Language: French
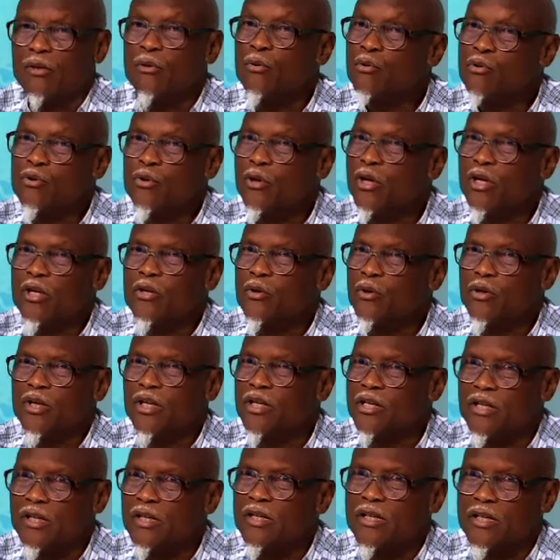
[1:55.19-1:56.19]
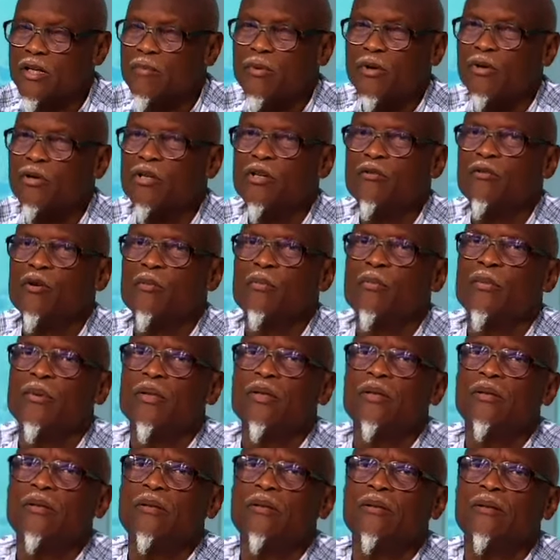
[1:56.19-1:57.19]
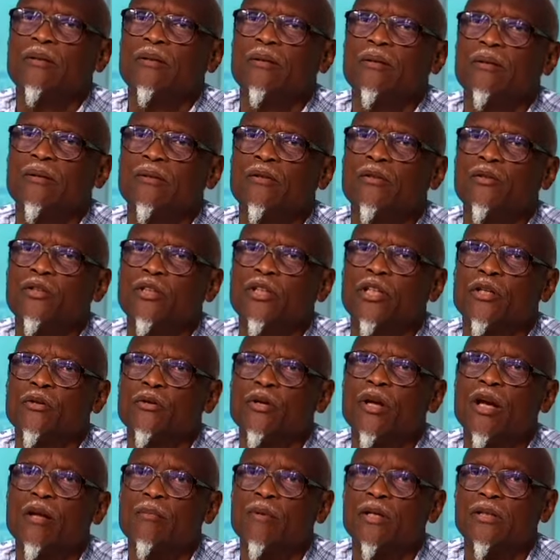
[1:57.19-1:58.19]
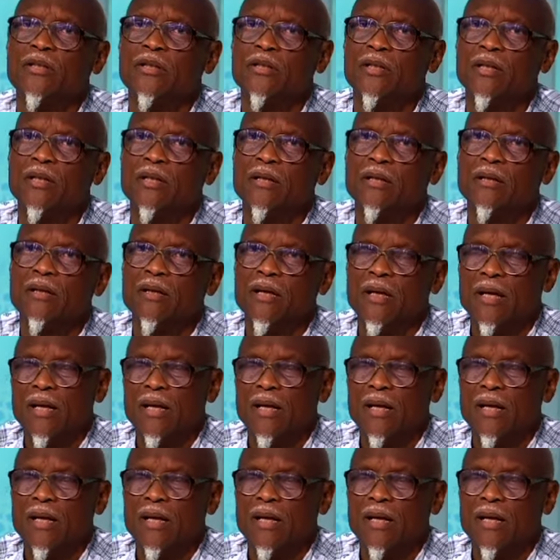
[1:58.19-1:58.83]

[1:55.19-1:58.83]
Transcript: tous ceux qui sont intéressés par le développement de ce secteur à la Martinique.